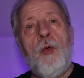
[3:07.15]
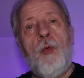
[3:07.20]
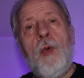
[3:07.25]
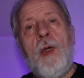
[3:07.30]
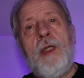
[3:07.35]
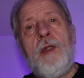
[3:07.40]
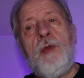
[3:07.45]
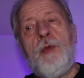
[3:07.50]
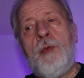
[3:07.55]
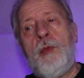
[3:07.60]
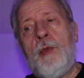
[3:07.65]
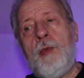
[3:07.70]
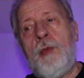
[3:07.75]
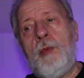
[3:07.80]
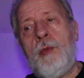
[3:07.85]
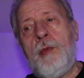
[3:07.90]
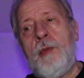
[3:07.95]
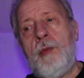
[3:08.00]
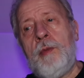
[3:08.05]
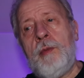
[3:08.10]

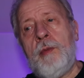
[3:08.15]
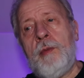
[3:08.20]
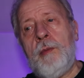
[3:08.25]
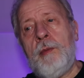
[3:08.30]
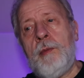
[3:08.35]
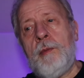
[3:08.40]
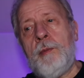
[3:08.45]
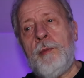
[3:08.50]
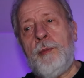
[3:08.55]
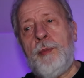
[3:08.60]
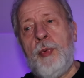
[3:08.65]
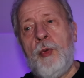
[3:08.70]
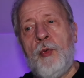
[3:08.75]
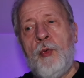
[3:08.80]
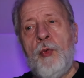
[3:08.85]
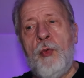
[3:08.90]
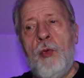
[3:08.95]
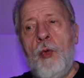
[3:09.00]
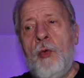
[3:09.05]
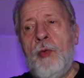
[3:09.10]
Quando
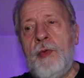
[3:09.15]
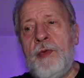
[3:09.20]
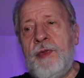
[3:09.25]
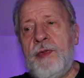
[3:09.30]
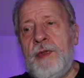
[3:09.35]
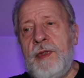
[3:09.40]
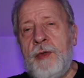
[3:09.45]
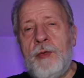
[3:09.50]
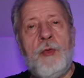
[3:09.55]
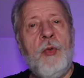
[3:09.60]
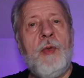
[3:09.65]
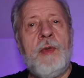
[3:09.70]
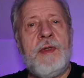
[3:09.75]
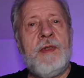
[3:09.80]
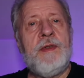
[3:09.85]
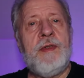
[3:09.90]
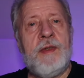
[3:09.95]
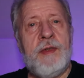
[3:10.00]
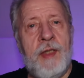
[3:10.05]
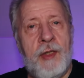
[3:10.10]
procurou-se
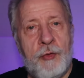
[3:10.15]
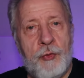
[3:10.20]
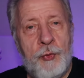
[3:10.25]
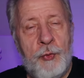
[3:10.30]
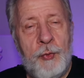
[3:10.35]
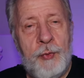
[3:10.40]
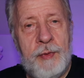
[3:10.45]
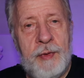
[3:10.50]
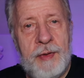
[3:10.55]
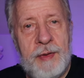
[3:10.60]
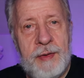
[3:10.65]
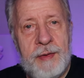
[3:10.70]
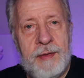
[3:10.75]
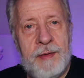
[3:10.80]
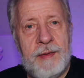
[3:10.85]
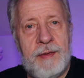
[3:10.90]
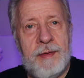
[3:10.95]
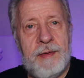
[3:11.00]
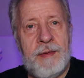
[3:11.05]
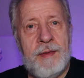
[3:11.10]
todas as
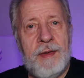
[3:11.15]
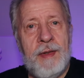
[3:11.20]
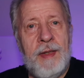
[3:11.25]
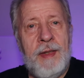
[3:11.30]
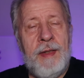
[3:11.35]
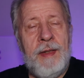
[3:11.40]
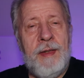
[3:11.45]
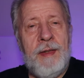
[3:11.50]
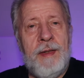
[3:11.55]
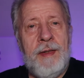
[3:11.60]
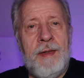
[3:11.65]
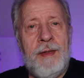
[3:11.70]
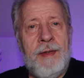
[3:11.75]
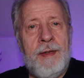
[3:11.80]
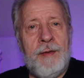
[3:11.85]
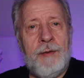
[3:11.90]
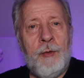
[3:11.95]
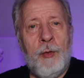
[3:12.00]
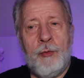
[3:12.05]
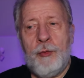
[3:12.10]
ajudas,
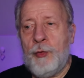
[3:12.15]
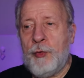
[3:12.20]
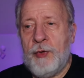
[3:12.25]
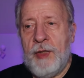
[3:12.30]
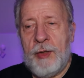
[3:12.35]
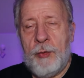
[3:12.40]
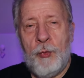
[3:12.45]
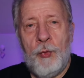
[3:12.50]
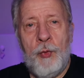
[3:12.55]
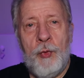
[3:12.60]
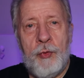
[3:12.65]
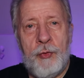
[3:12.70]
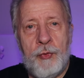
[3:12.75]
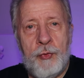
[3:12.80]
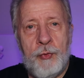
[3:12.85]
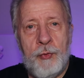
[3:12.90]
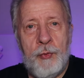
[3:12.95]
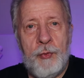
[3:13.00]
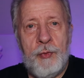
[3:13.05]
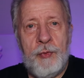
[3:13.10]
eh, todos os
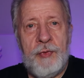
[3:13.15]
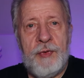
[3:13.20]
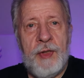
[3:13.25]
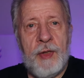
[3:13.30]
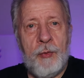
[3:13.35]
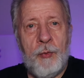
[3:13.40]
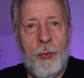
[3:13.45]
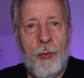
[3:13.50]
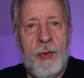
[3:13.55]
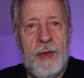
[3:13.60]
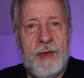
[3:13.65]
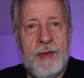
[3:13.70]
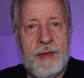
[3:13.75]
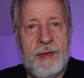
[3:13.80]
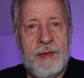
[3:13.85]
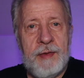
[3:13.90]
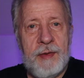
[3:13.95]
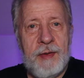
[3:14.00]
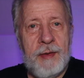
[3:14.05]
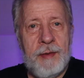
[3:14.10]
recursos e a
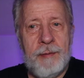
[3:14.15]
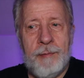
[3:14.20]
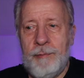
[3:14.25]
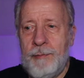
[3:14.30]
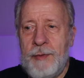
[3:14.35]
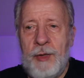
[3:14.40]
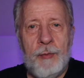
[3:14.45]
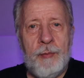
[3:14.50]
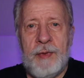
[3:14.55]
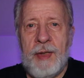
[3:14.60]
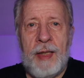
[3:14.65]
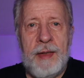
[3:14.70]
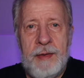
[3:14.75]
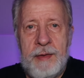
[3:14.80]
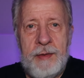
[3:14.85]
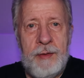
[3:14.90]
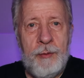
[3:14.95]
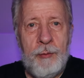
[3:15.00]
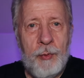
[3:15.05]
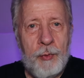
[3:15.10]
coisa não está
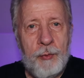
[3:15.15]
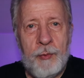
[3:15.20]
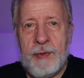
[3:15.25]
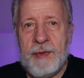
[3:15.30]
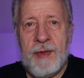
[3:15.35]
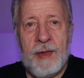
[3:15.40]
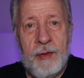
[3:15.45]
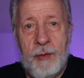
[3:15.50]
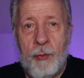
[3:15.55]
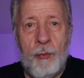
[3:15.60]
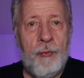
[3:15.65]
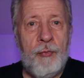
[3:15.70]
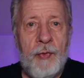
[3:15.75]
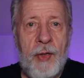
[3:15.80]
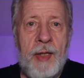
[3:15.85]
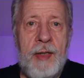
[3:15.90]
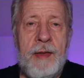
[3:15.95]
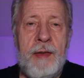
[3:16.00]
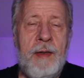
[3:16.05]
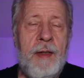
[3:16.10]
indo, a coisa não
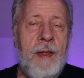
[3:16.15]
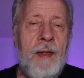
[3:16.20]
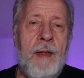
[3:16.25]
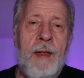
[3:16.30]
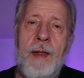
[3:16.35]
vai,